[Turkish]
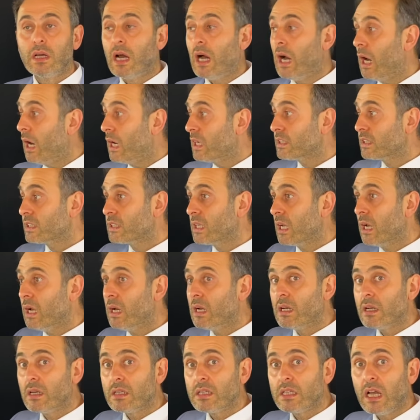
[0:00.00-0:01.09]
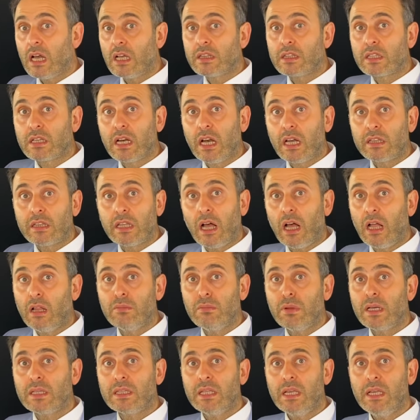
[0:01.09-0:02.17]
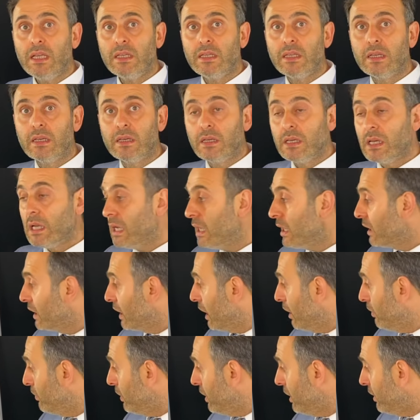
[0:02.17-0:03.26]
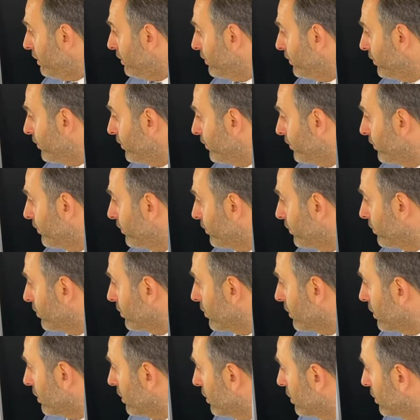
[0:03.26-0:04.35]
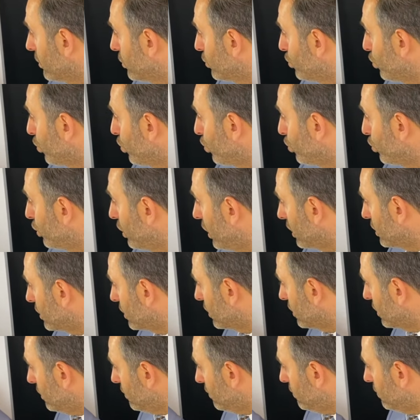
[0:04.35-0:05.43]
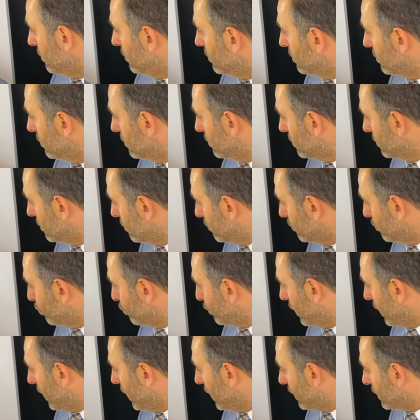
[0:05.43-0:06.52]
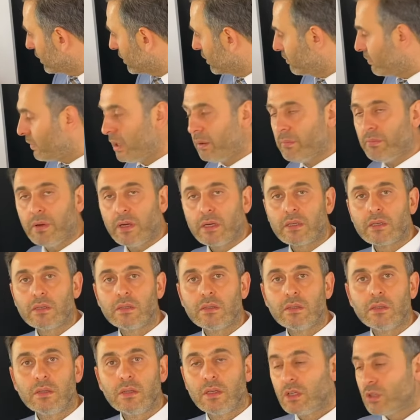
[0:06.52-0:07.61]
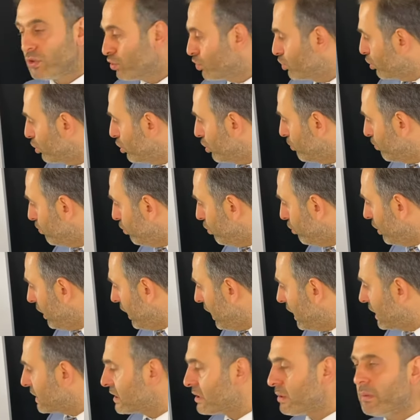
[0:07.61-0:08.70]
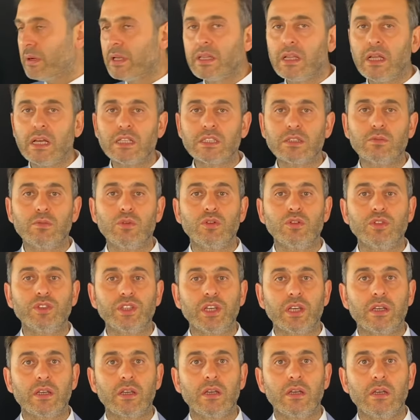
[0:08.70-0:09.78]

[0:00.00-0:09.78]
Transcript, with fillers: Arsa, yat, kat almak değil ki. İlk emir doğru yatırım buraya yatırım yapmak. Çünkü bu her zaman lazım olacak.